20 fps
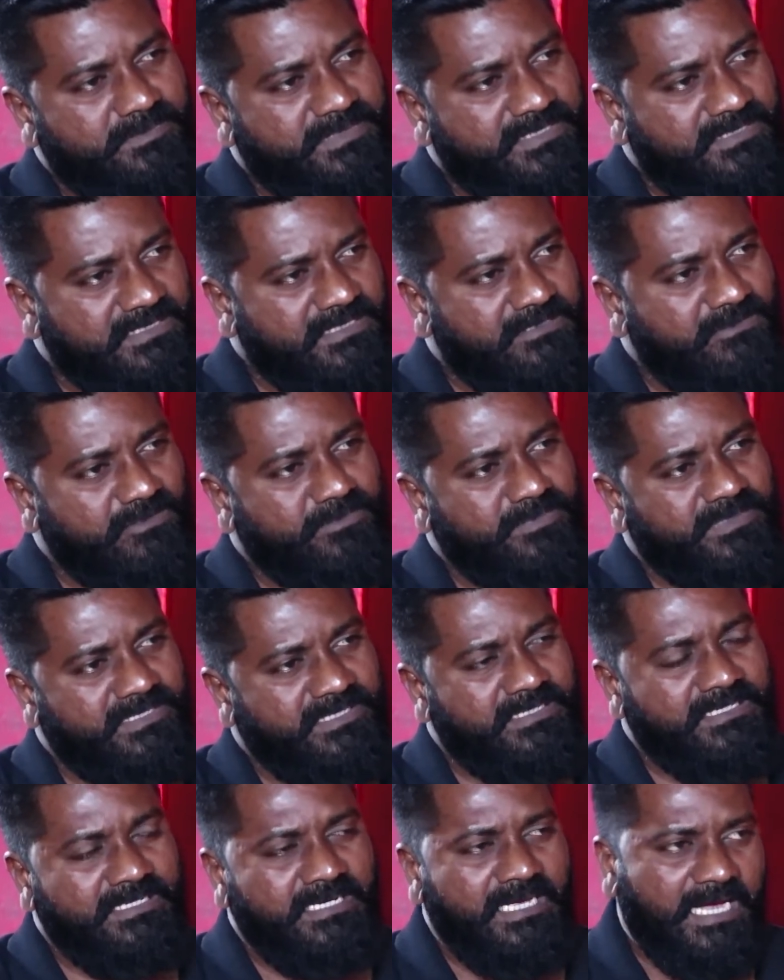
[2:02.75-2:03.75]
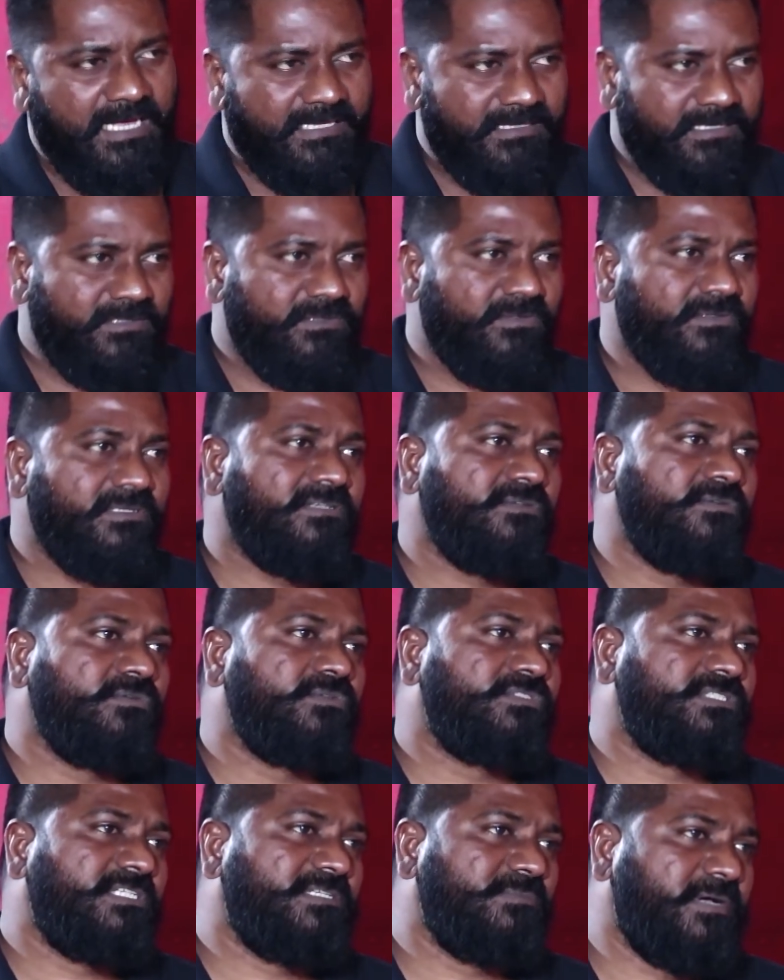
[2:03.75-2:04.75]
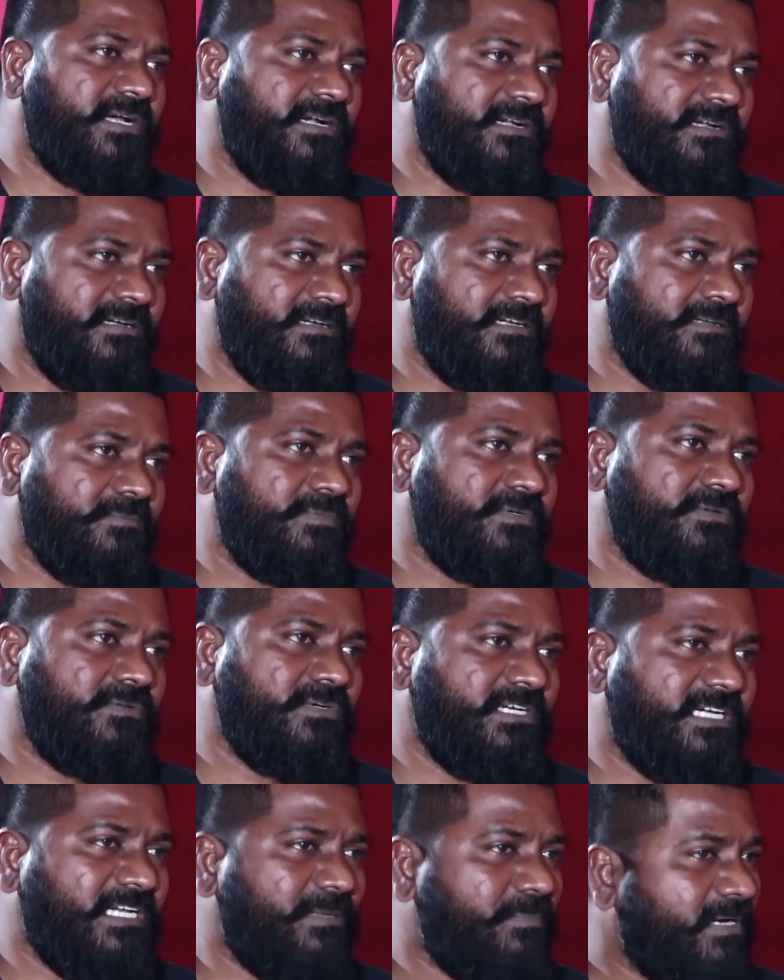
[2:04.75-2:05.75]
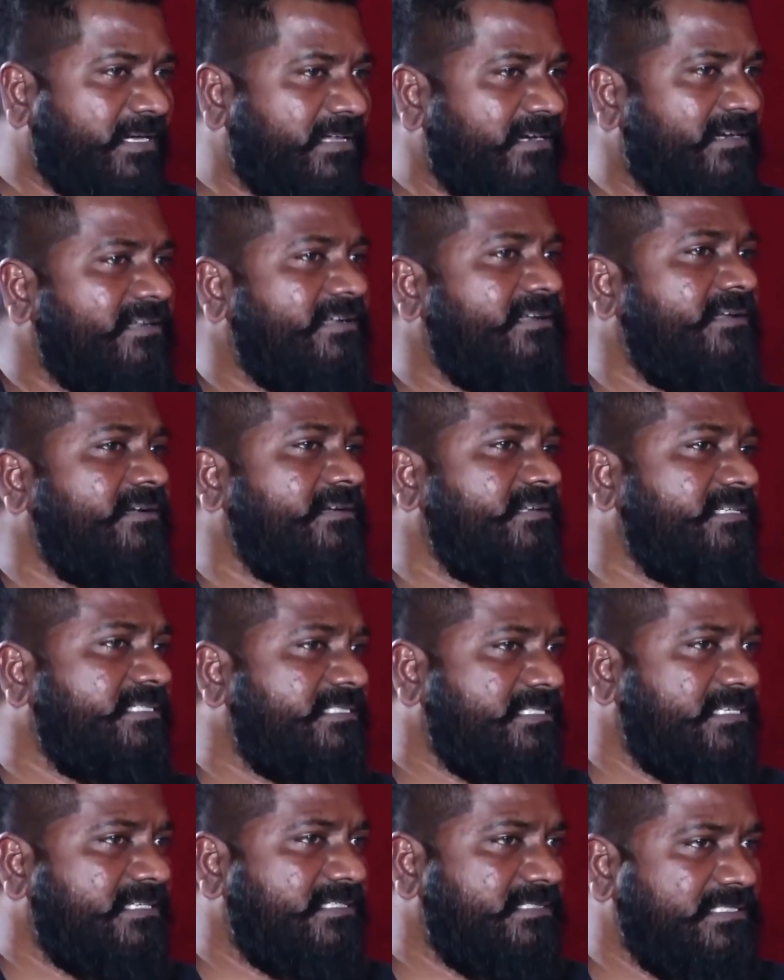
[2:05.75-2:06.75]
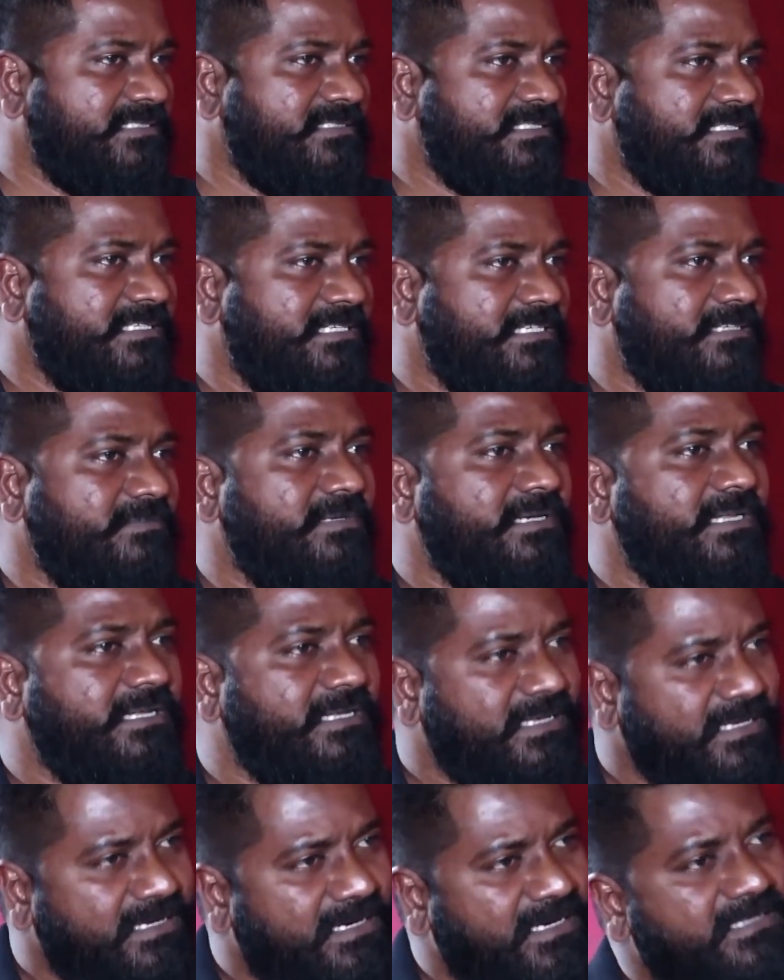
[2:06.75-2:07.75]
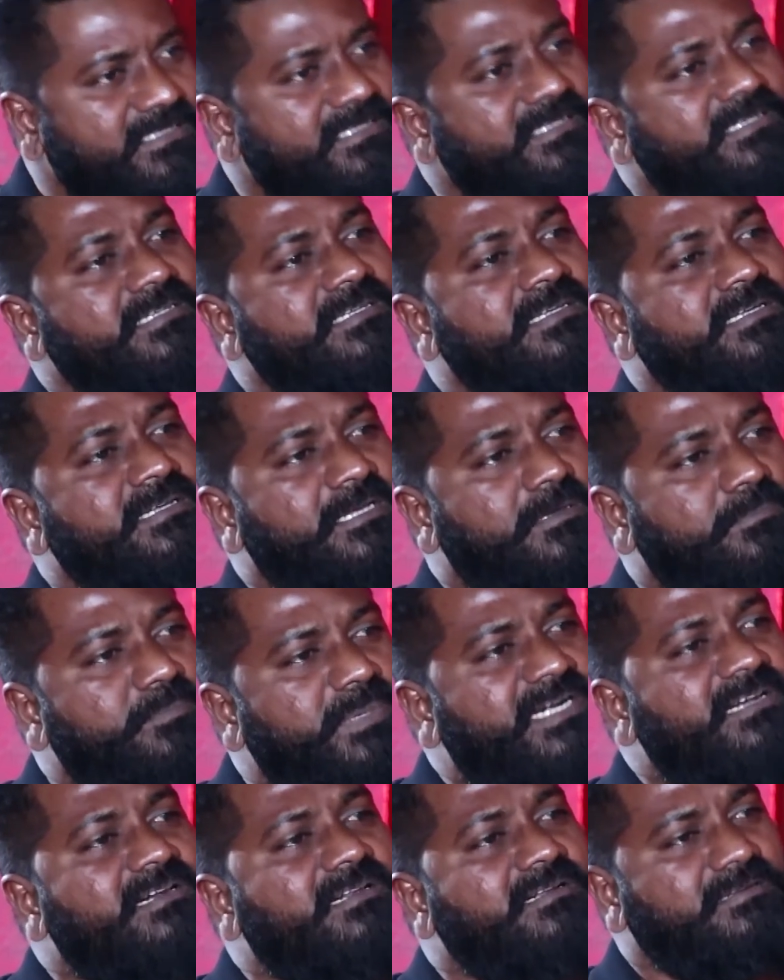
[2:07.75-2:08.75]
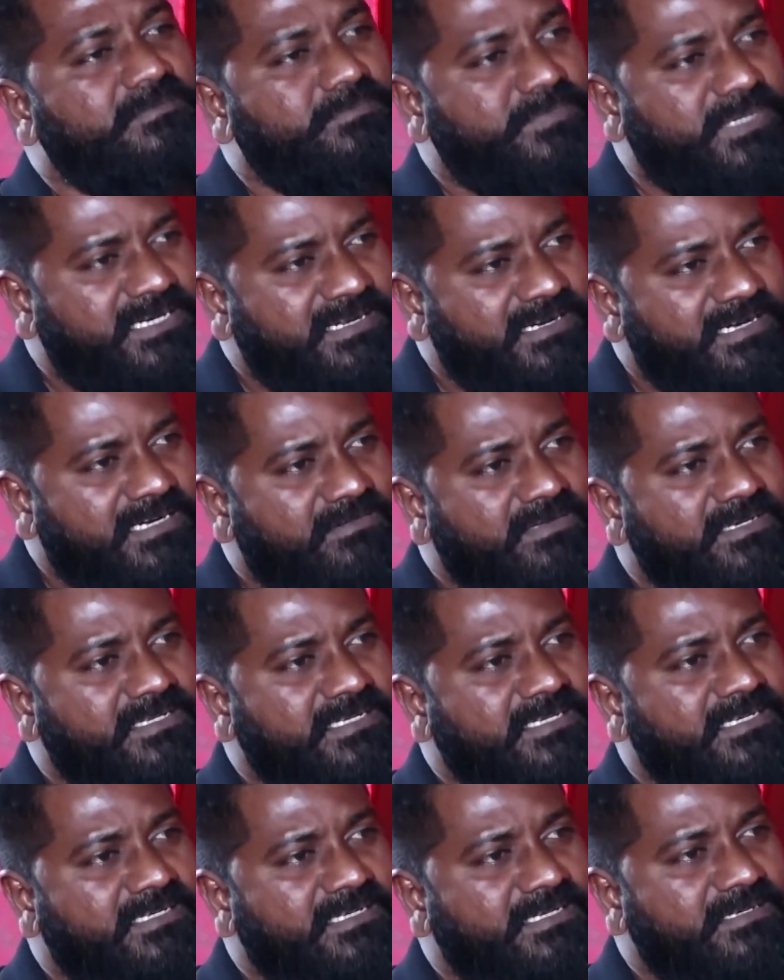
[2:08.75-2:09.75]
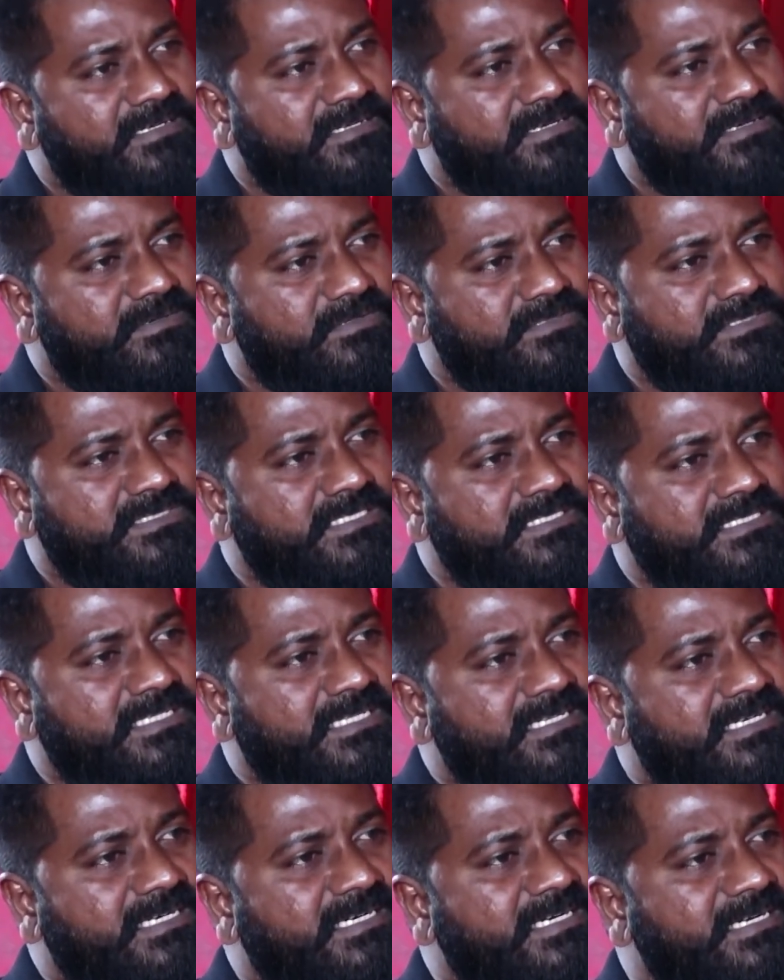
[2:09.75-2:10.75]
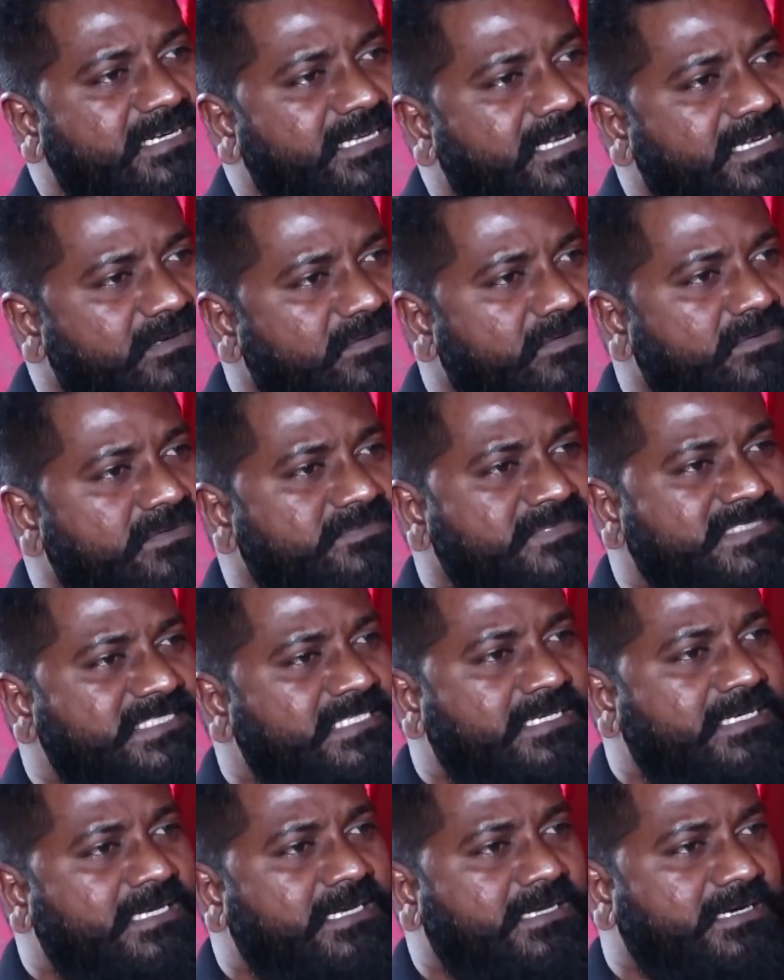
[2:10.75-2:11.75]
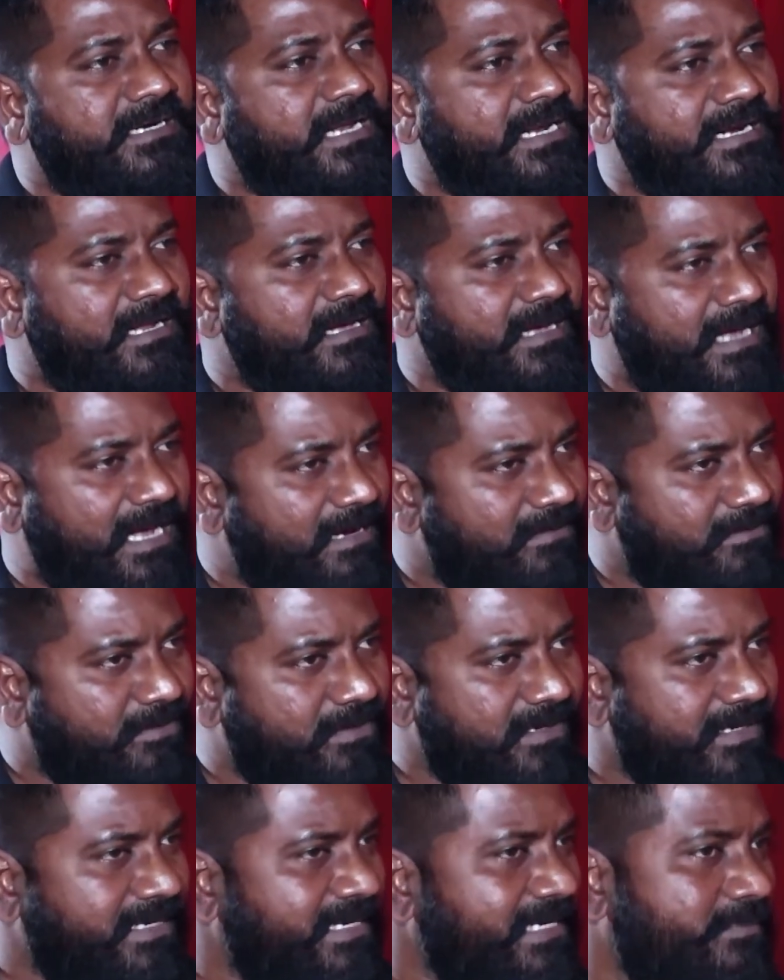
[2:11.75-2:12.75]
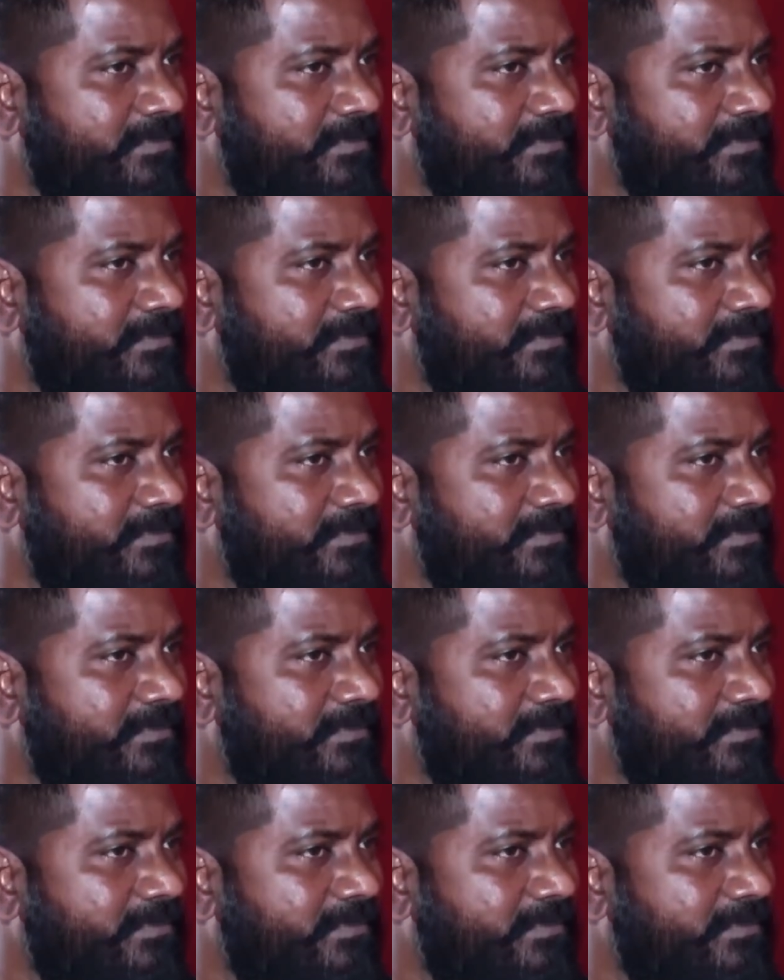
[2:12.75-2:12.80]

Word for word: మన డిఓపి అందరితో కూర్చొని మాట్లాడేటప్పుడు ఒక డెమోక్రటికల్ డిస్కషన్ జరగడం వల్ల ఇంకా అది బెటర్ బెటర్ లెవెల్కి hmm. వచ్చింది ఎందుకంటే నేను నా ఆ వరల్డ్ నేను